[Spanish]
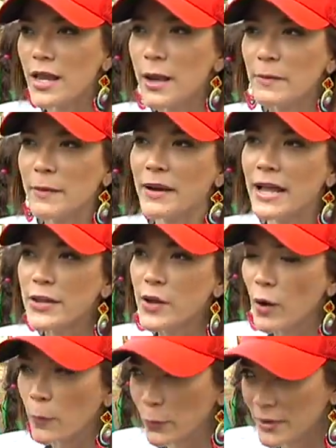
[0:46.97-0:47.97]
El primer año
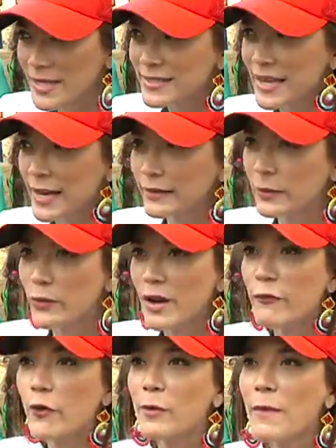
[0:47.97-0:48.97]
lo pude hacer de
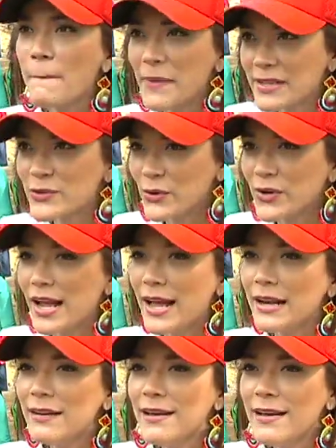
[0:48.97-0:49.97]
una forma
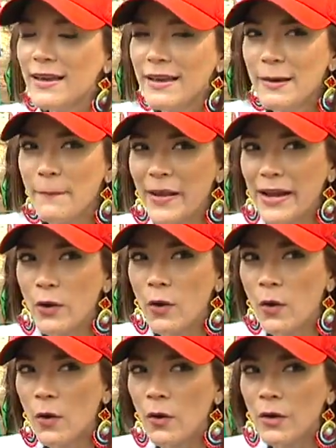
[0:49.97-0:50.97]
personal,
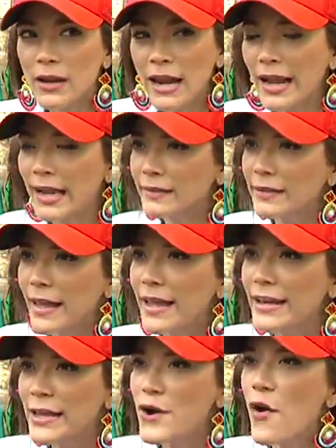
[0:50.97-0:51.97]
pero la cantidad de
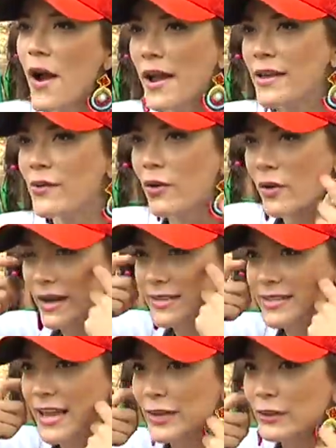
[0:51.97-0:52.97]
niños ha ido
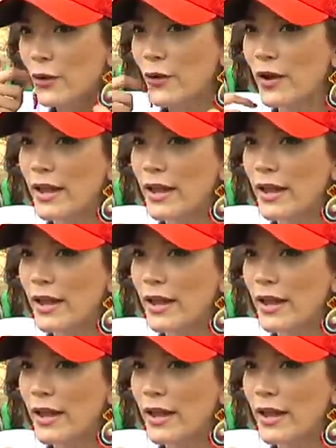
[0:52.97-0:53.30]
creciendo.